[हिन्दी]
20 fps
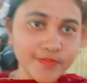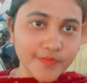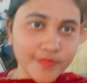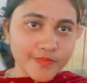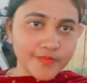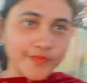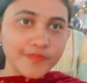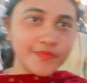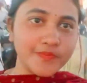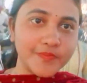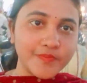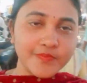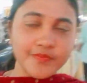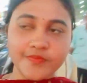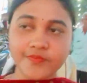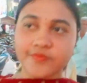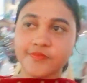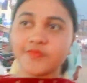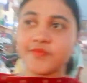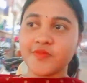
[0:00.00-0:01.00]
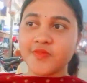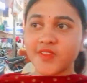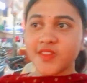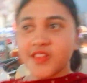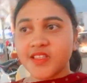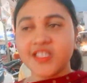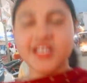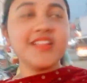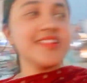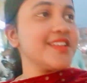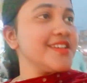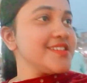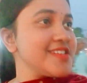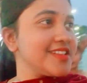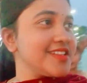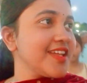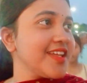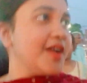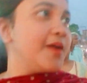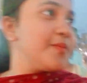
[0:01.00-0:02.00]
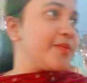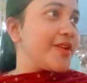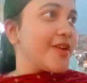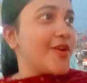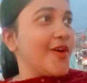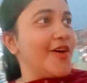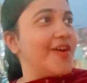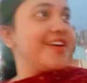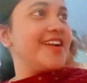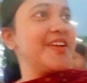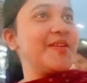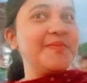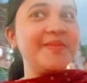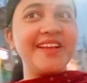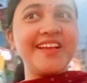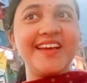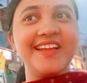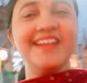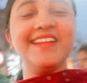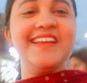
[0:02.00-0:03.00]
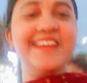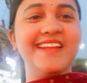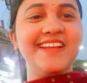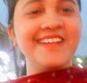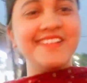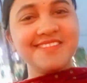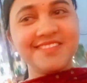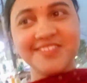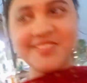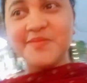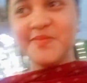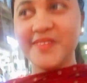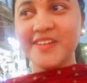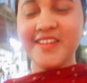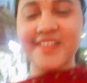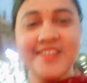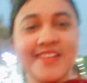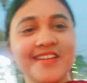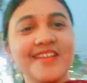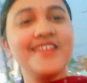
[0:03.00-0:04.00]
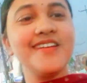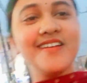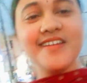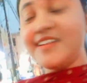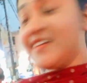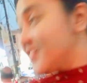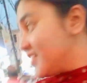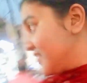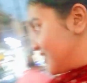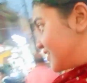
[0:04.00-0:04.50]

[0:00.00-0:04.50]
फाइनली एक भैया से हम लोगों ने पूछा तो उन्होंने बताया कि मस्जिद के सामने ही